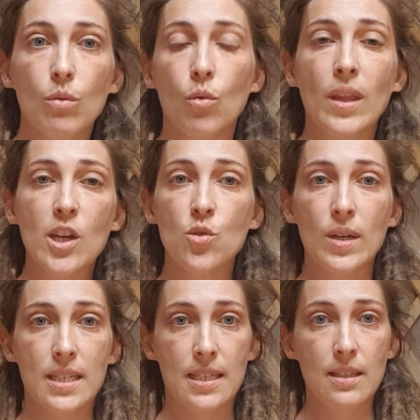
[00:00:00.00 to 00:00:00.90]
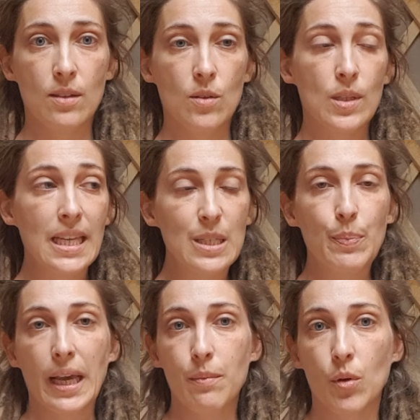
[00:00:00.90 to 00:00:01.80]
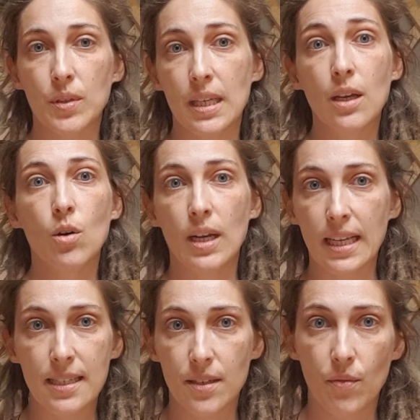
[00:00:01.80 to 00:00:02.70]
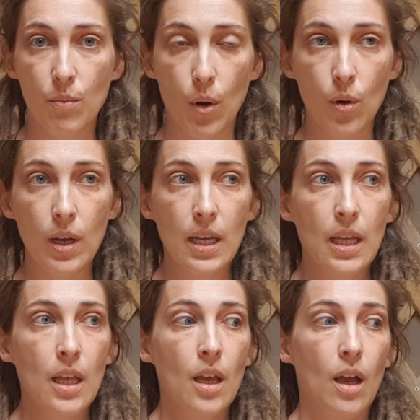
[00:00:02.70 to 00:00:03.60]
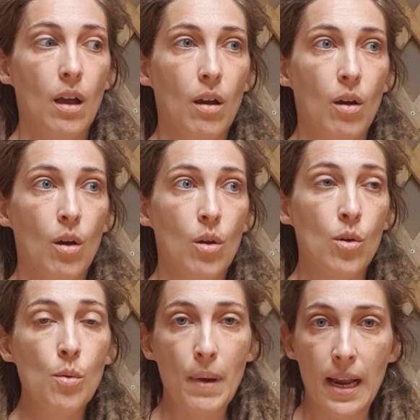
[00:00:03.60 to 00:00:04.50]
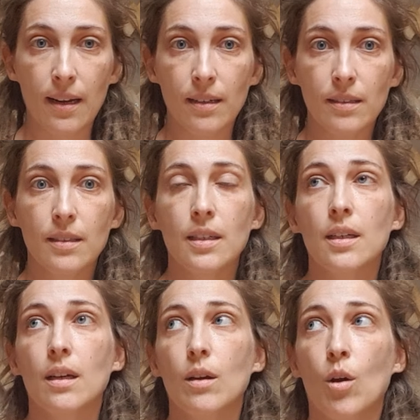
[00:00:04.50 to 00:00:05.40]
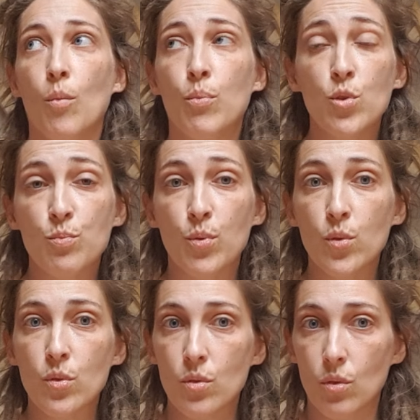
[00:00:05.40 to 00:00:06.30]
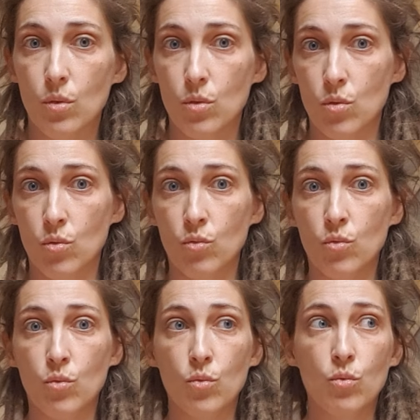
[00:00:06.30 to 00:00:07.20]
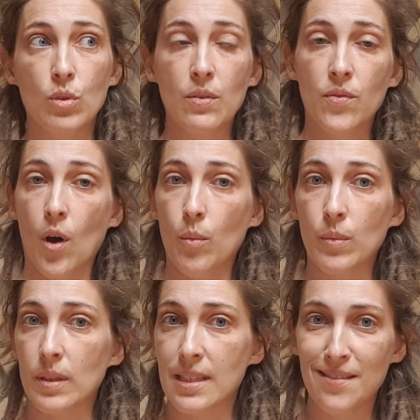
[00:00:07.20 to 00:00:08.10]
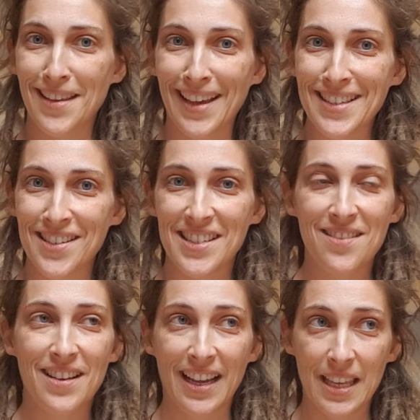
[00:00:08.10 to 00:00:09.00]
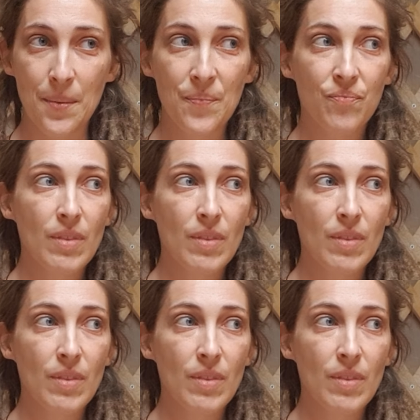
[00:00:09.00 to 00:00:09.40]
on a choisi d'expérimenter collectivement euh, le mal, euh, plus plus sous des formes diverses et variées.